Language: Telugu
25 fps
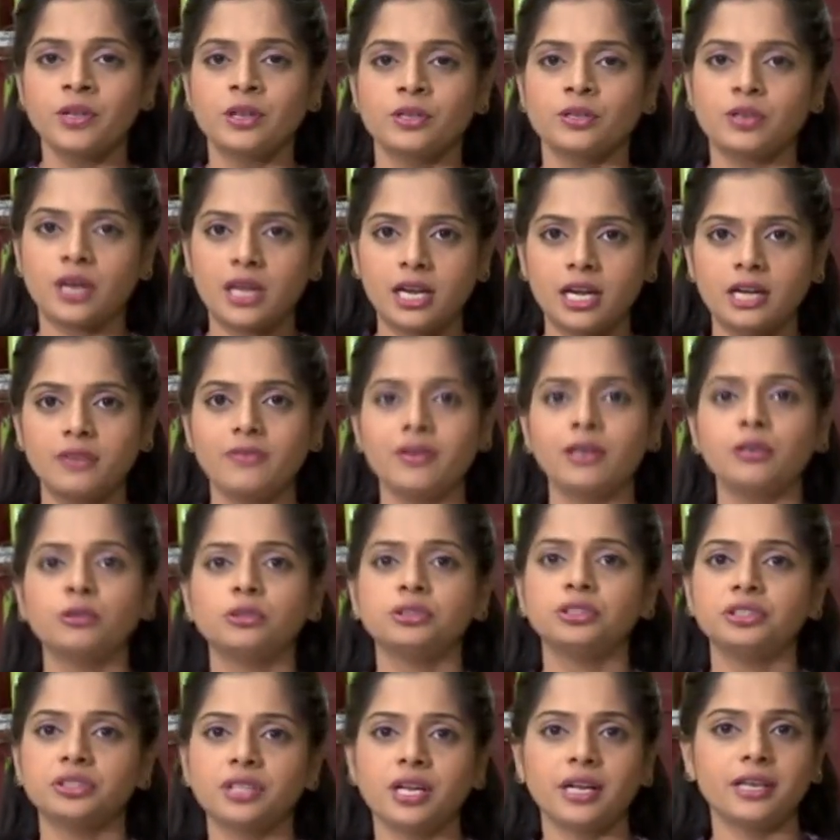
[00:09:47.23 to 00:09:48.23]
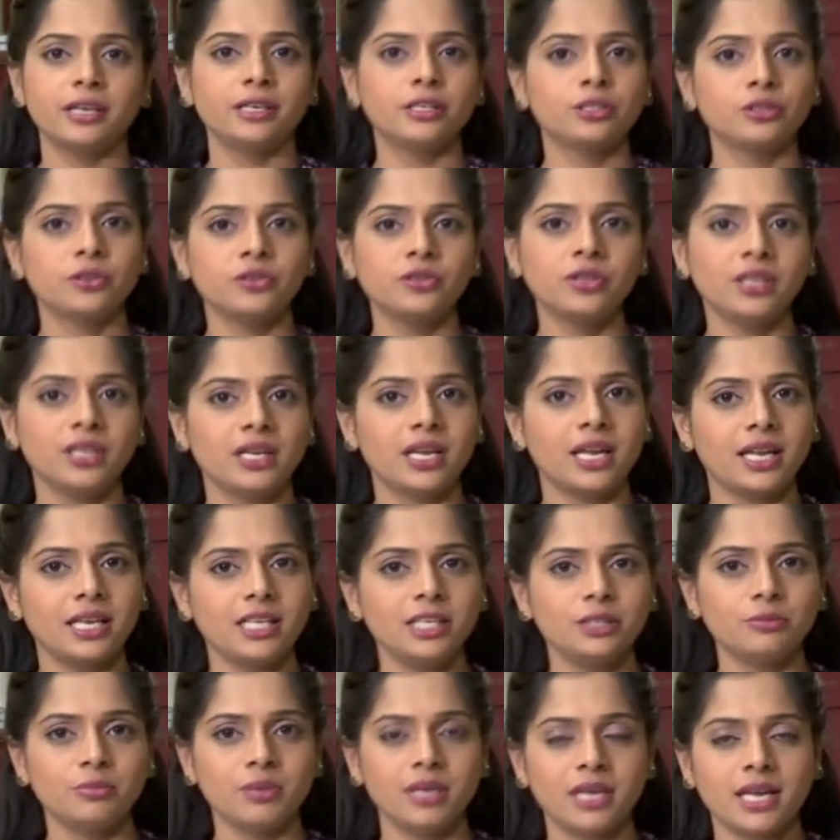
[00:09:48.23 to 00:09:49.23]
సో అలాంటి వాళ్ళు కొంచెం తగ్గించుకొని తినాలి
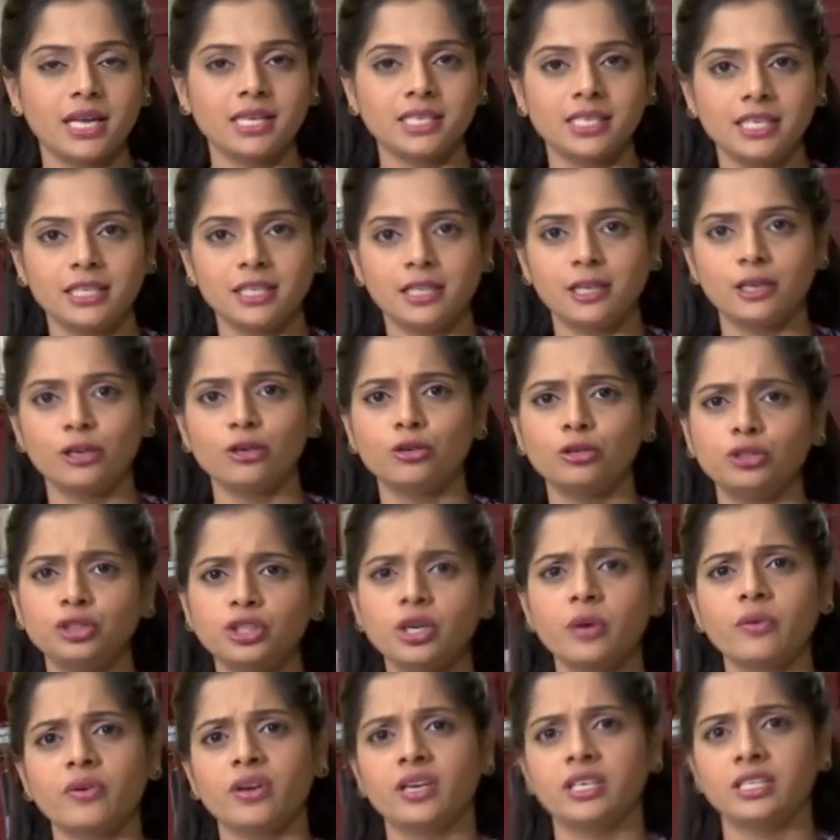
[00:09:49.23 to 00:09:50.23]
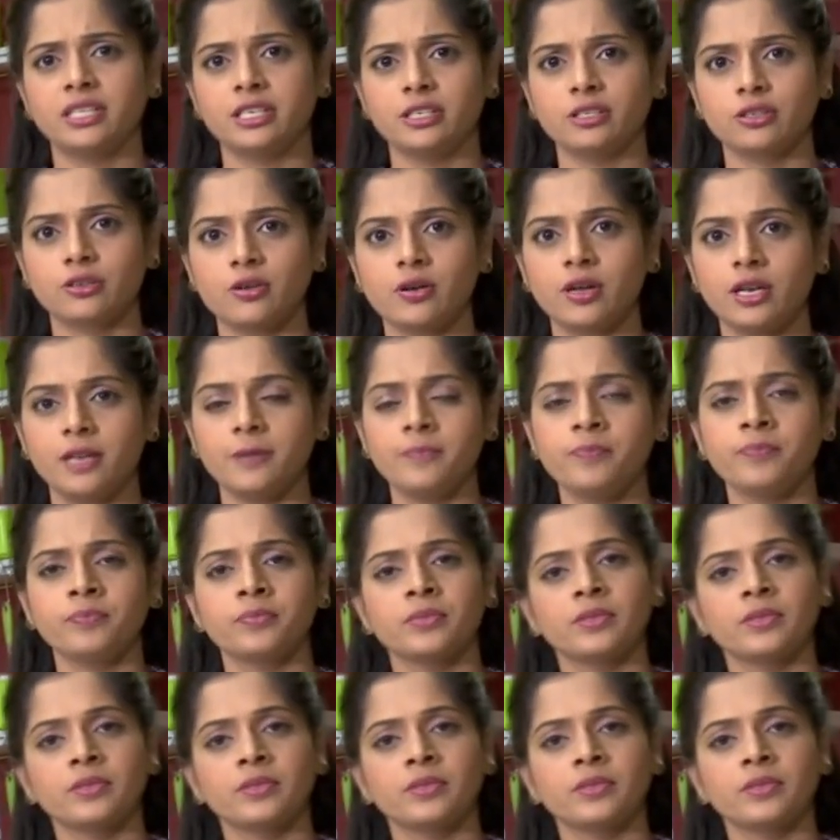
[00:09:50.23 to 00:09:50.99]
స్పినాచ్ ఏంటంటే కొంచెం అవాయిడ్ చేసుకోవాలి